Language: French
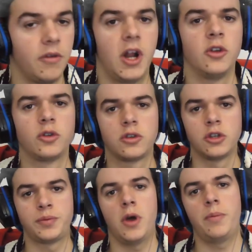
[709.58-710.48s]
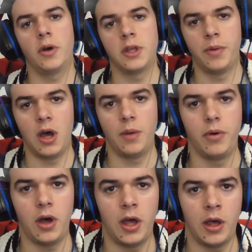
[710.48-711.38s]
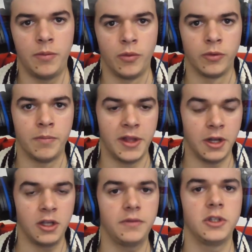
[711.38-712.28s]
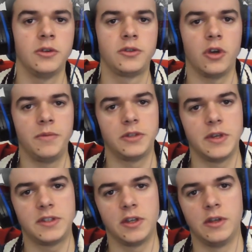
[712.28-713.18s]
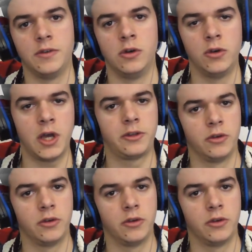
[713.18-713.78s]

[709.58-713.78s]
Voilà, donc ce que je peux apporter par rapport à ma dernière vidéo sur MXVS Out.